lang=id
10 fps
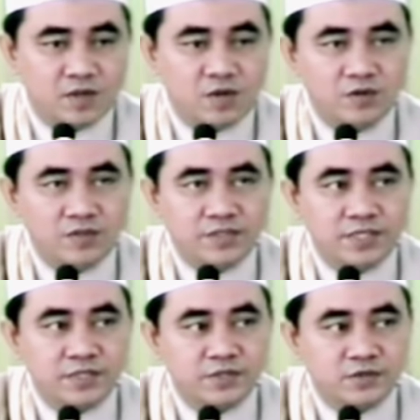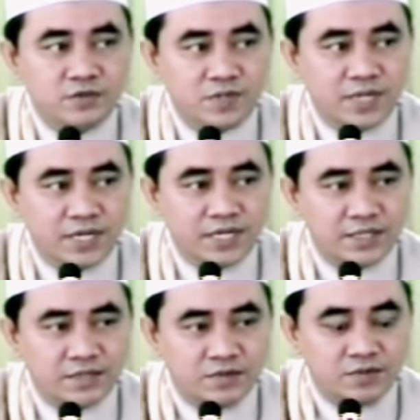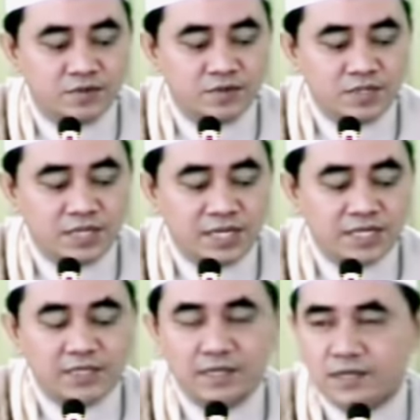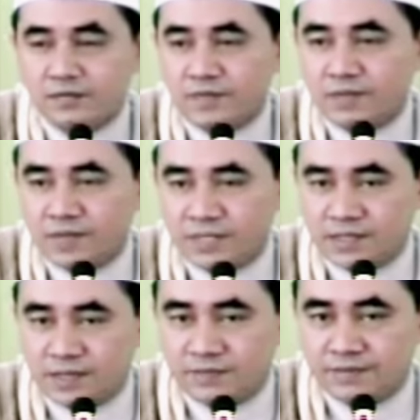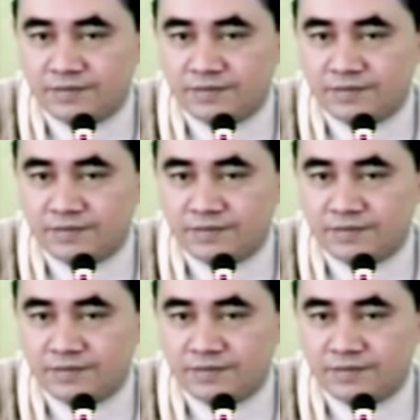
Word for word: Kunci surga itu ada lima macam